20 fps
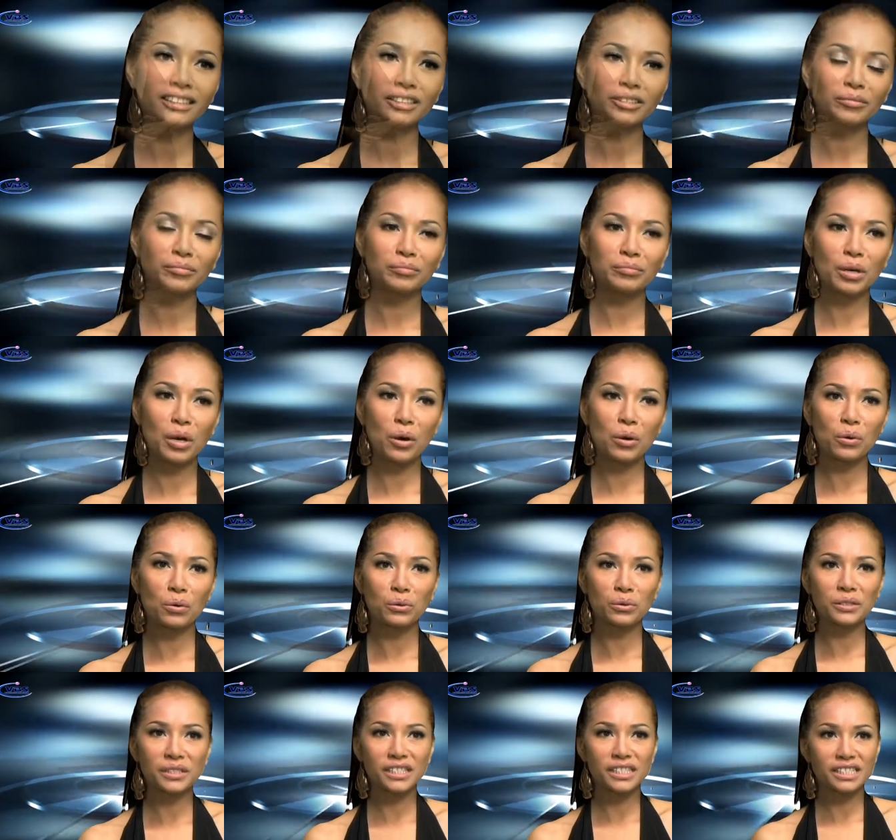anh
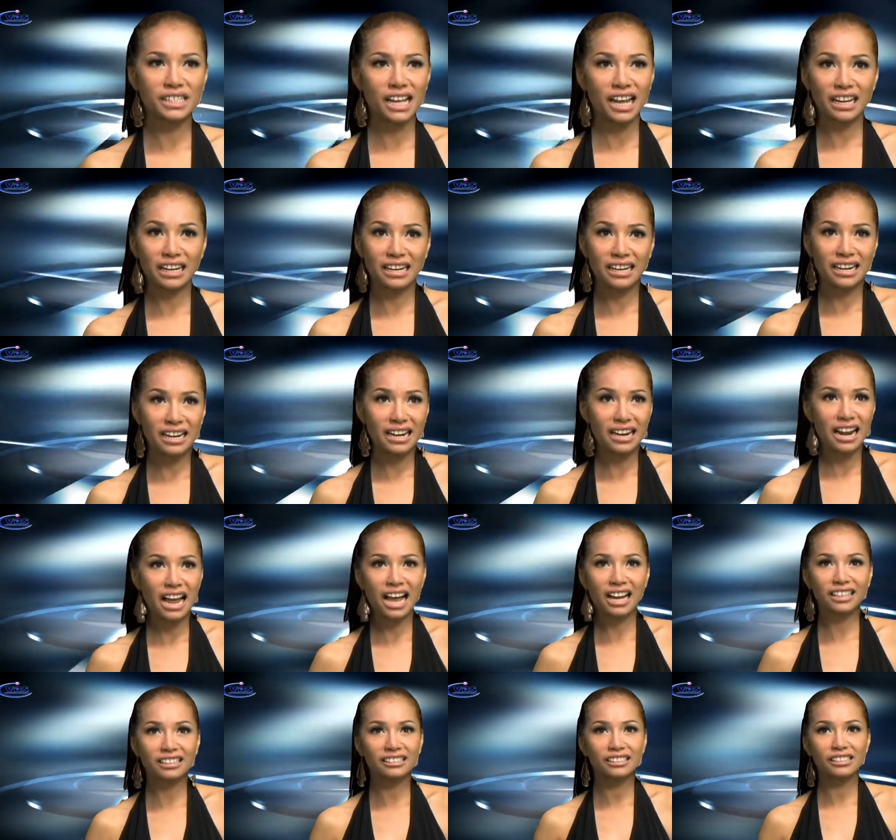màu sắc
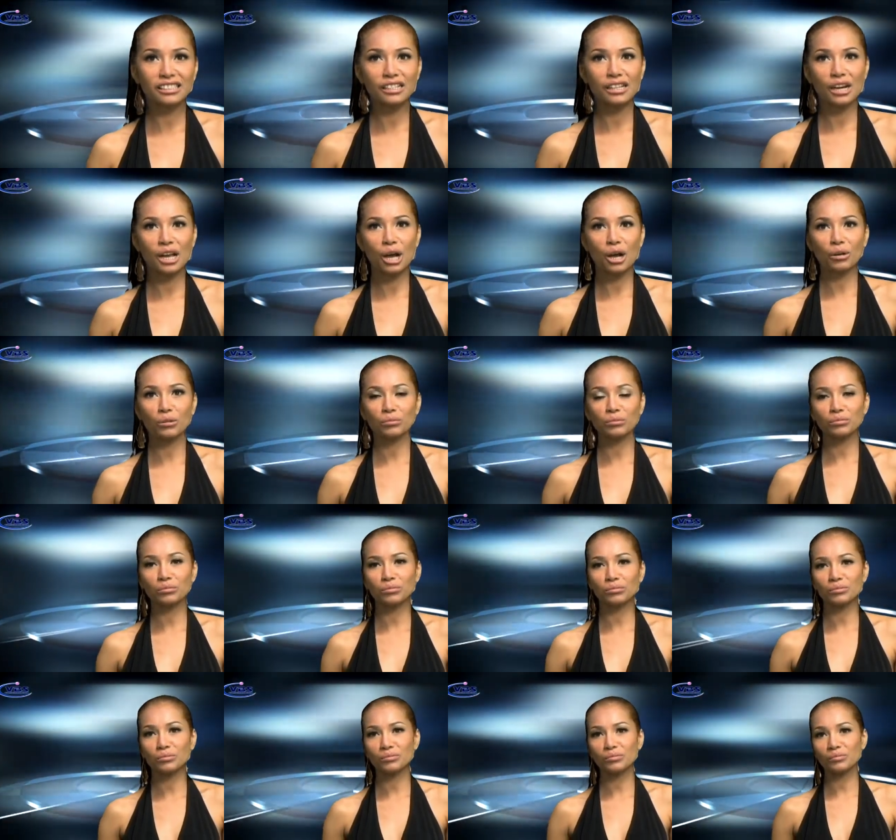lạc
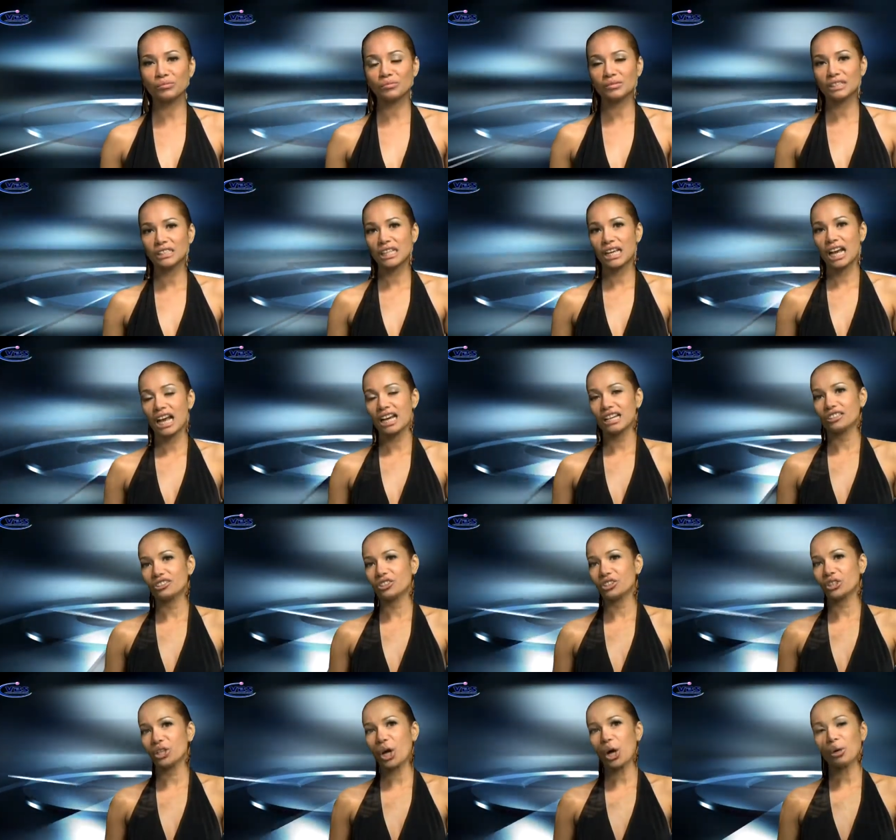lõng
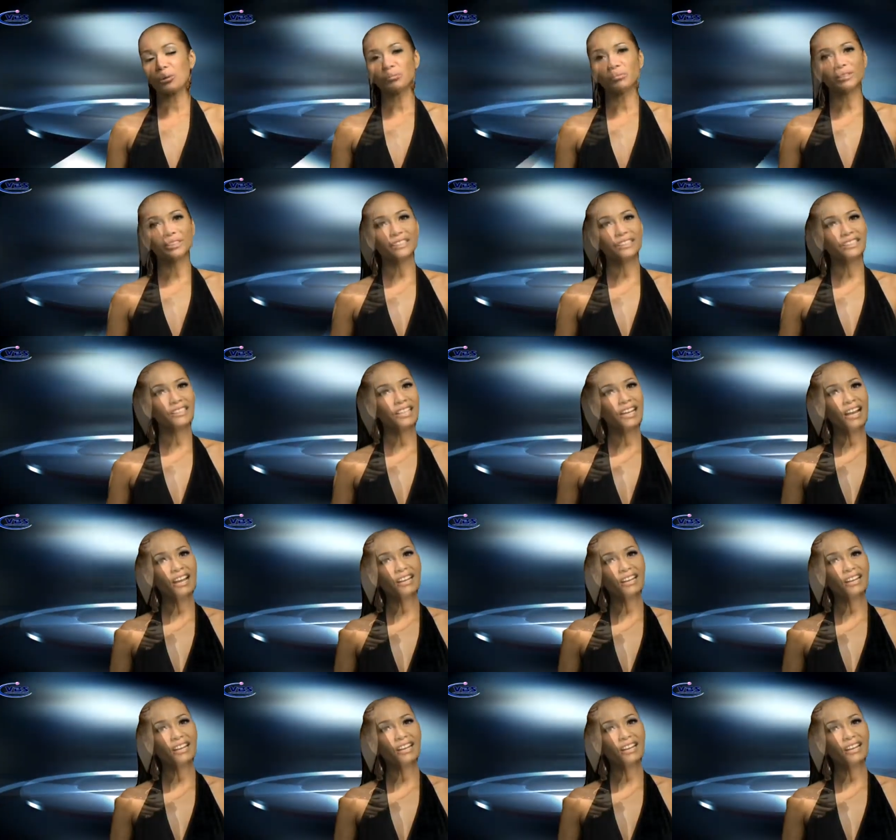trong